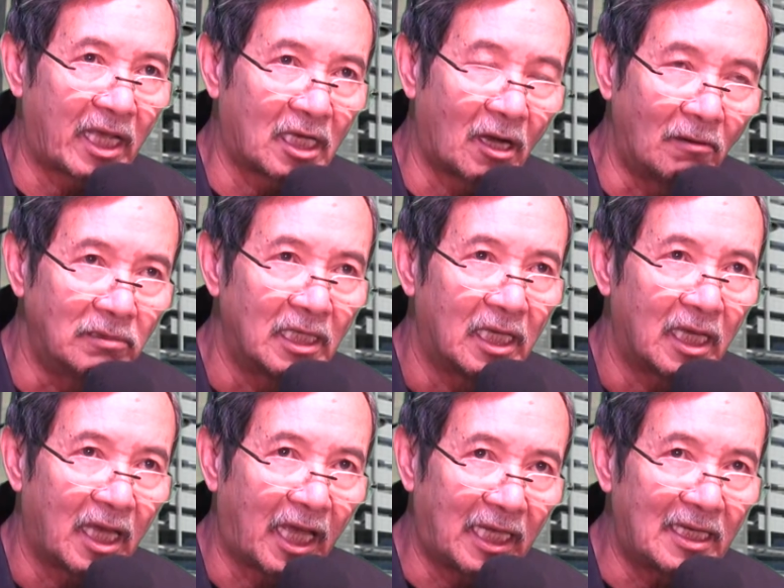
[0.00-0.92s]
hay không
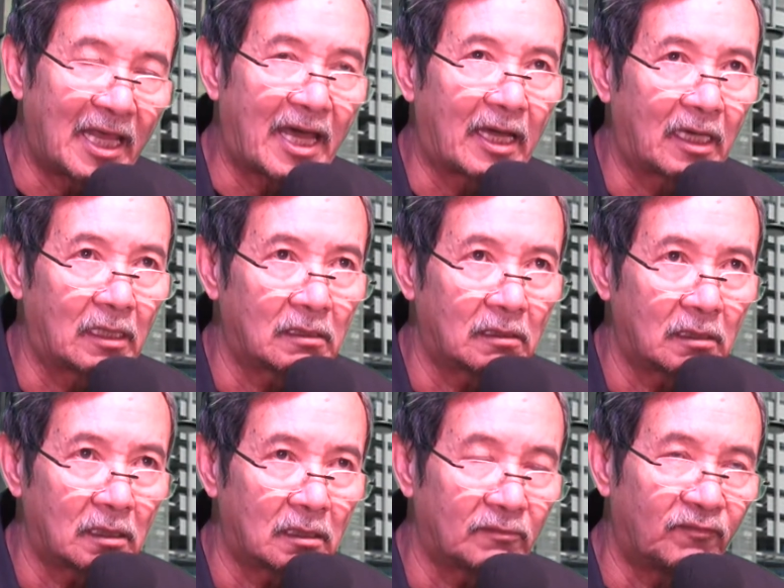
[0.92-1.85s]
hay là
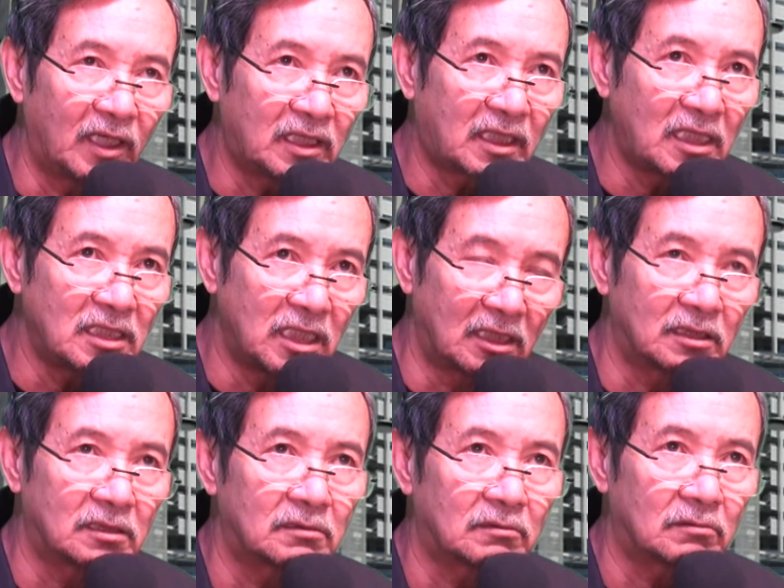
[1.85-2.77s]
với cái
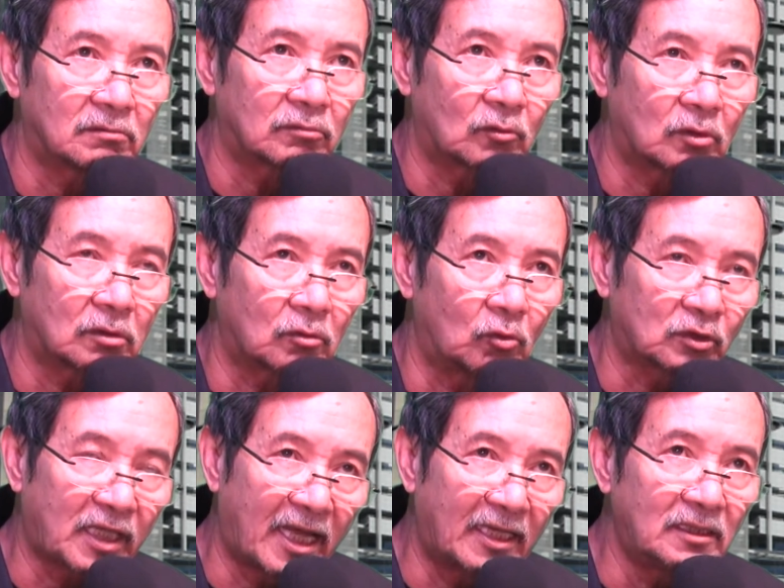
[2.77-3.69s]
nhìn của
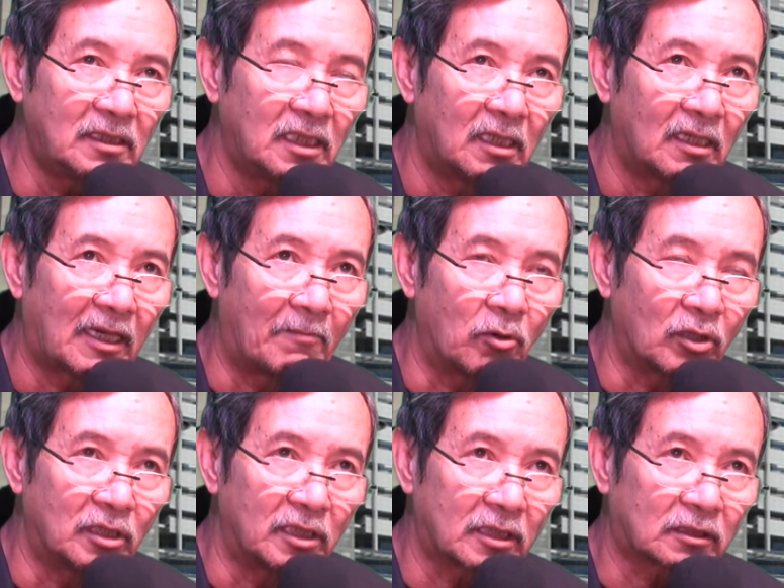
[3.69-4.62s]
thắng là một
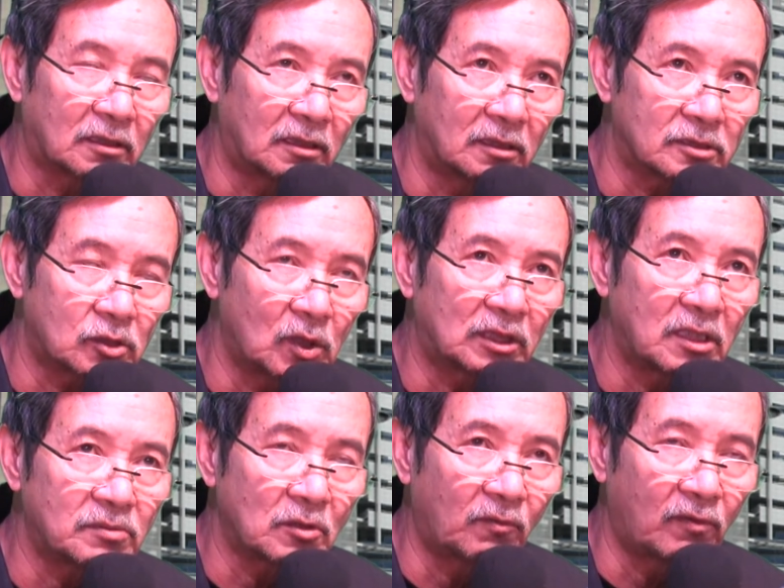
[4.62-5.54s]
người thường xuyên
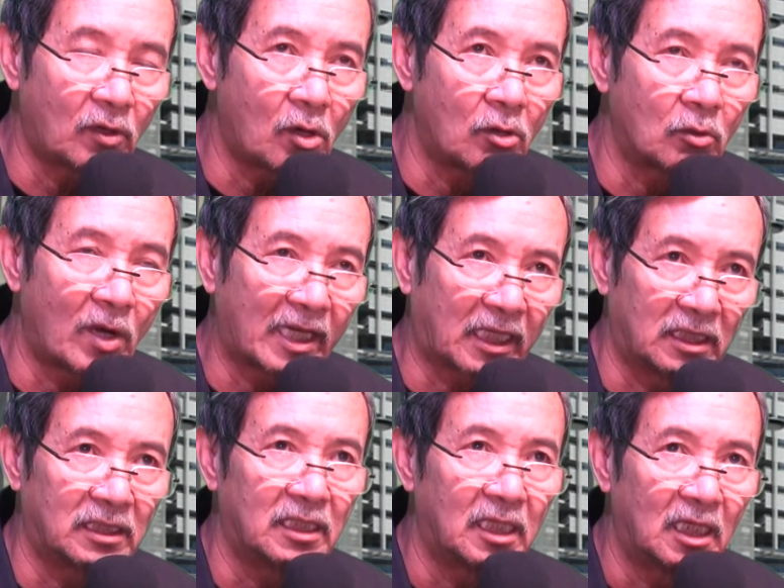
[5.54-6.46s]
tiếp xúc với quốc hội hoa
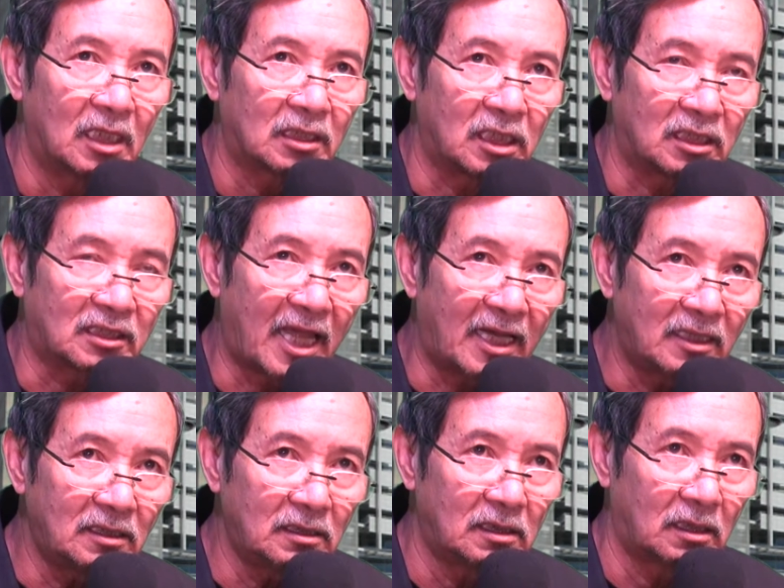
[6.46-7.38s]
kỳ thì
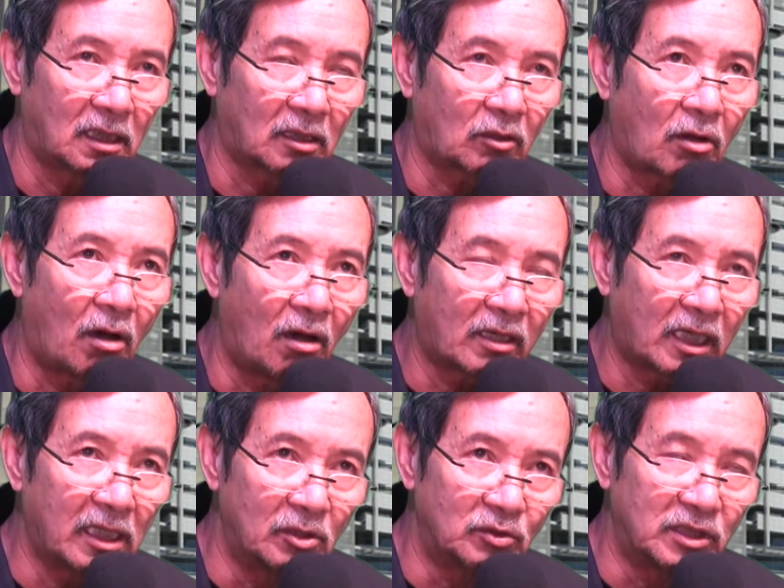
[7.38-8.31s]
thắng à, có
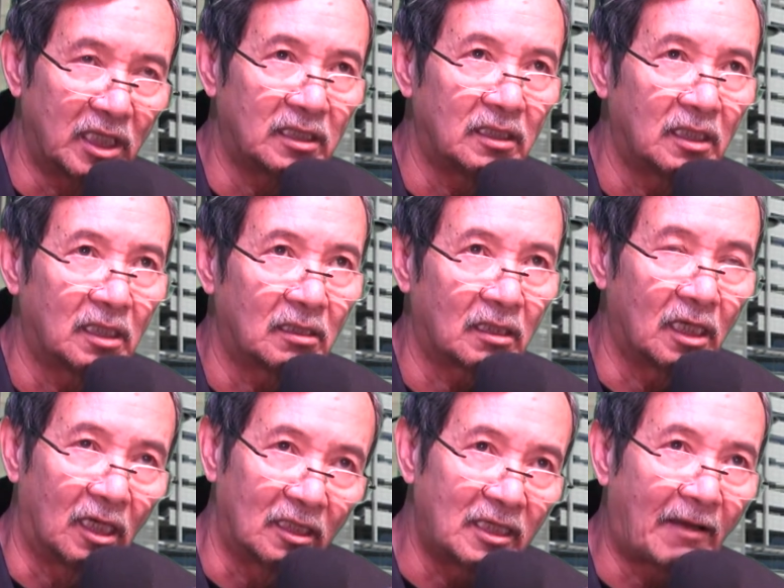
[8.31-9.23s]
cái điều gì
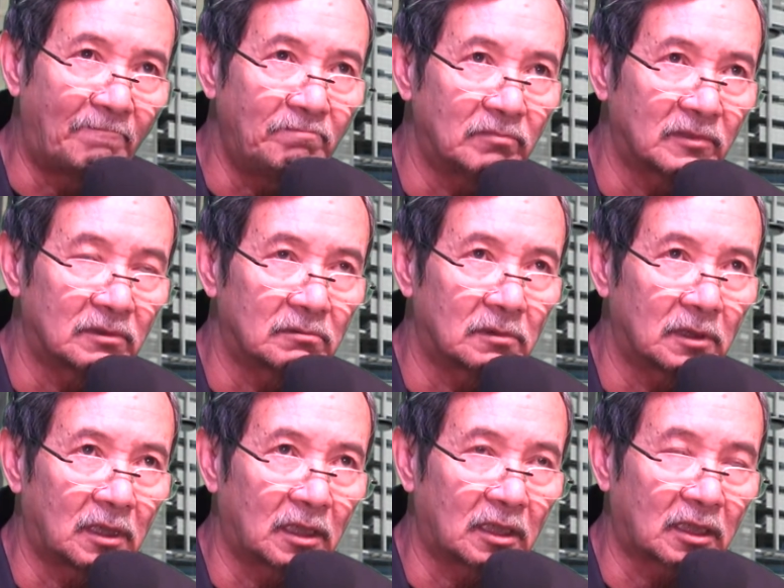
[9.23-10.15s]
gửi gắm
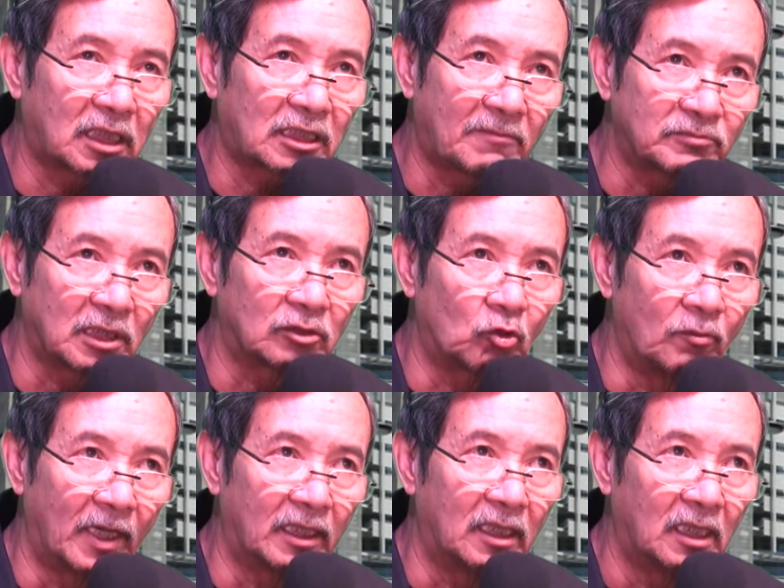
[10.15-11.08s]
ờ, cái tâm tình của
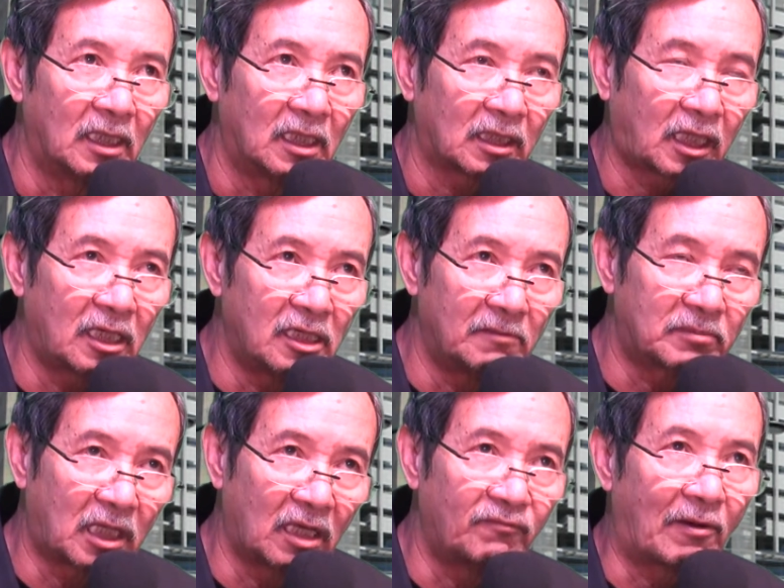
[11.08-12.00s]
mình cái niềm
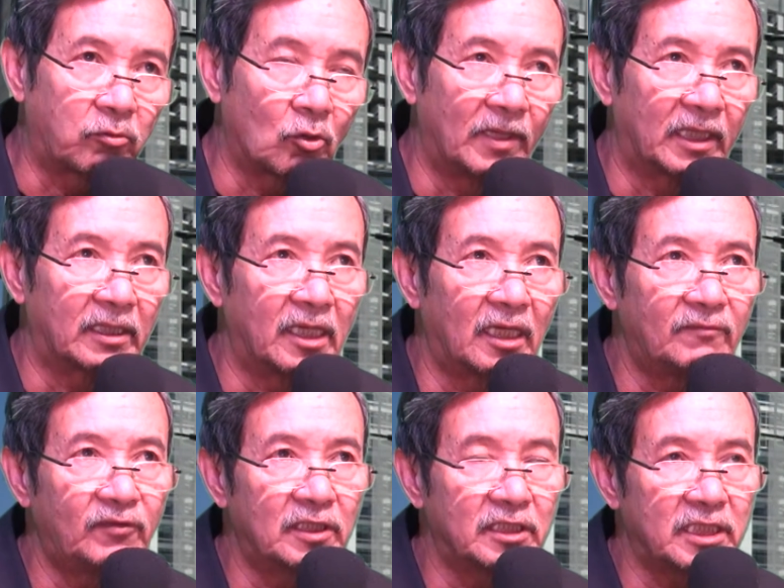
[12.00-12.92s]
kỳ vọng của mình đến
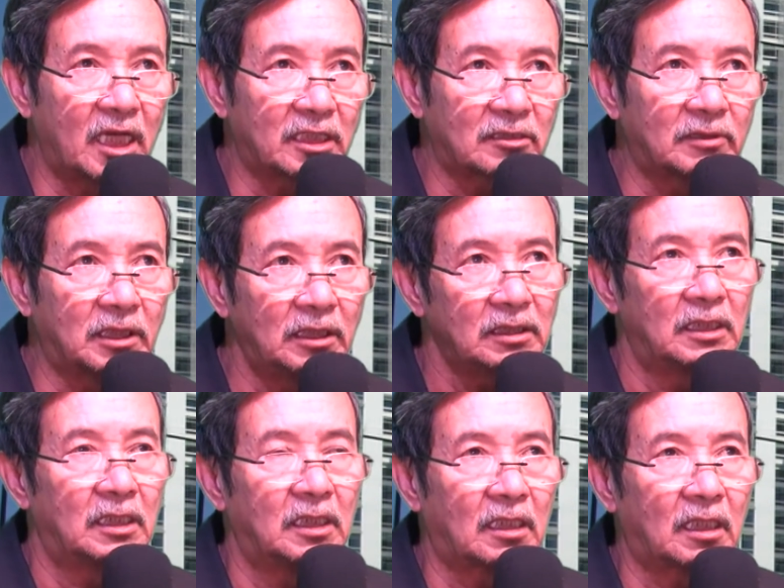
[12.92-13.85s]
với người dân ở trong nước
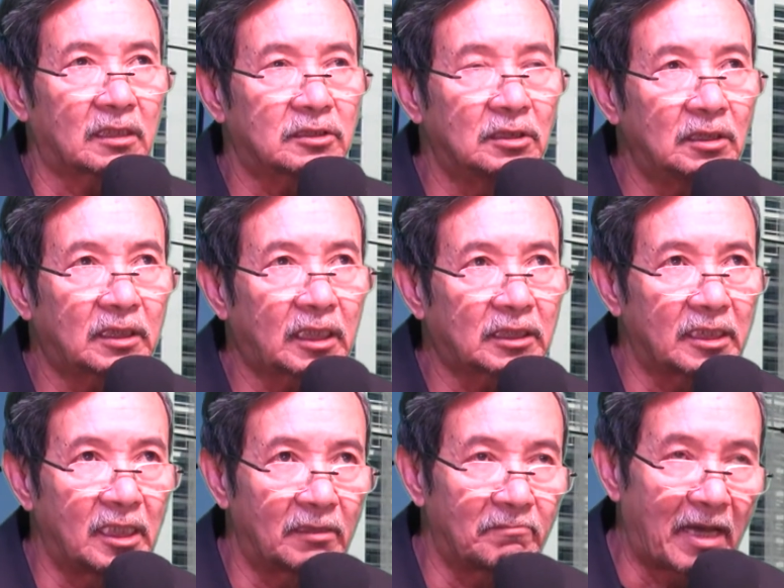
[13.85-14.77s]
à, trước cái
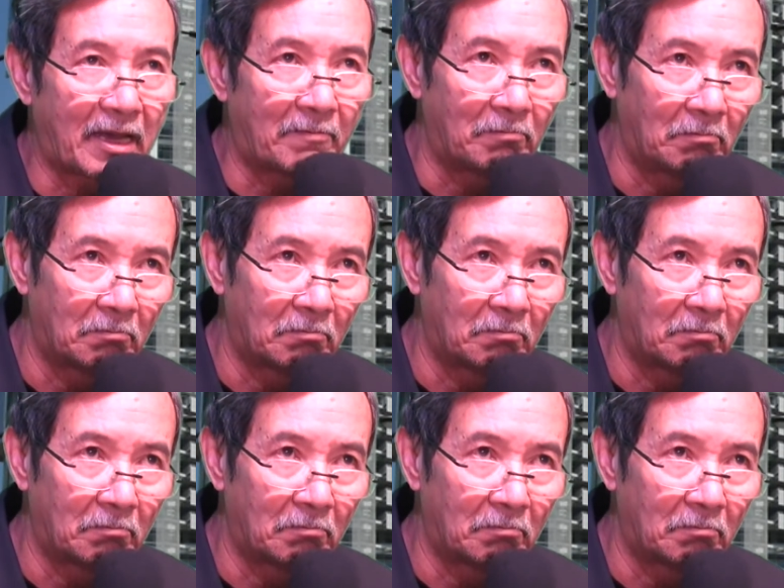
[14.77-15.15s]
tình hình mà